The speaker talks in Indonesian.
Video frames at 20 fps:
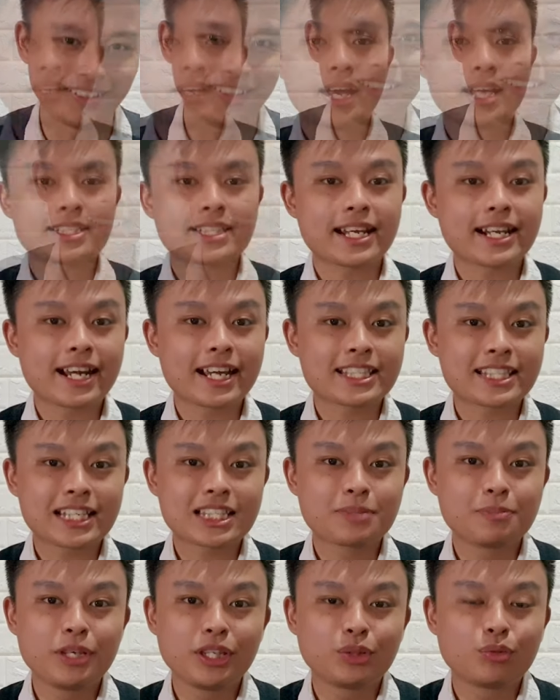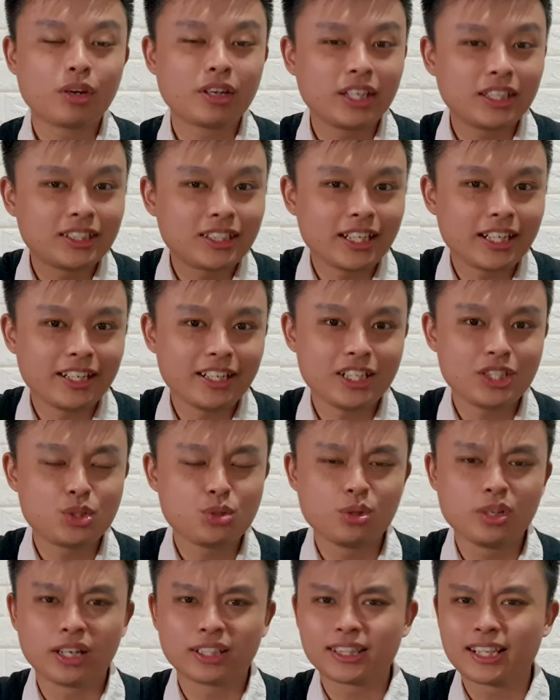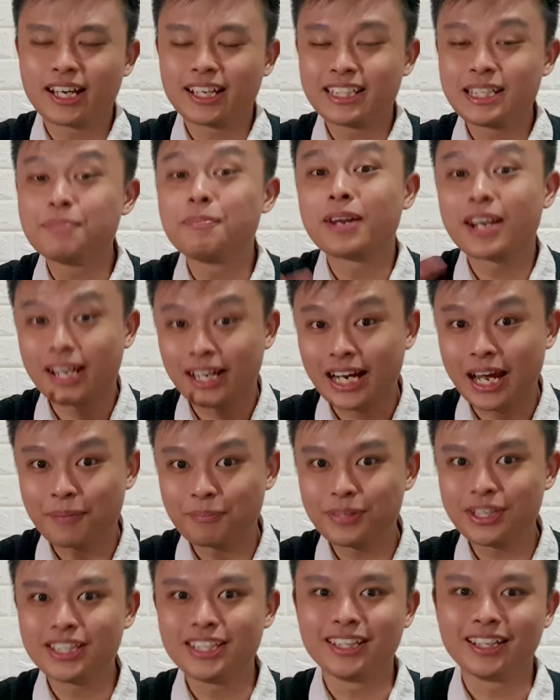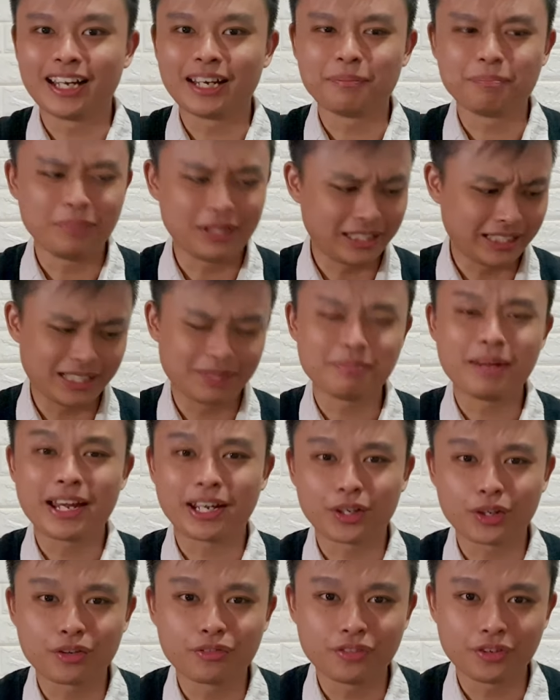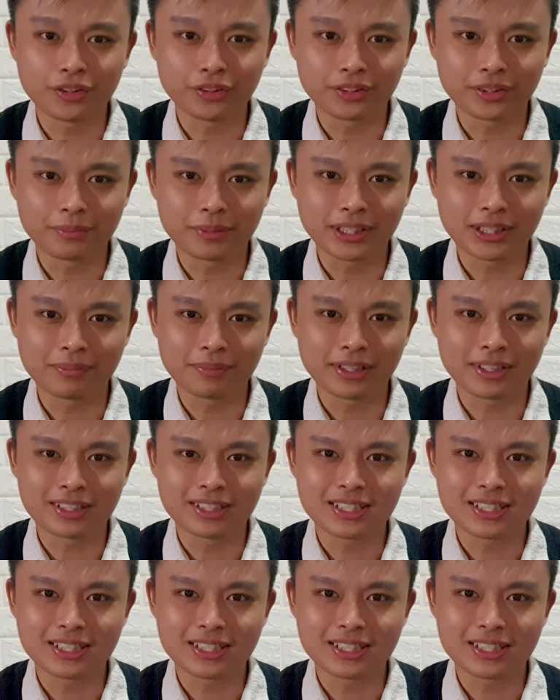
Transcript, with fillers: SRS XP23 ini juga telah diperlengkapi dengan built-in microphone, teman-teman.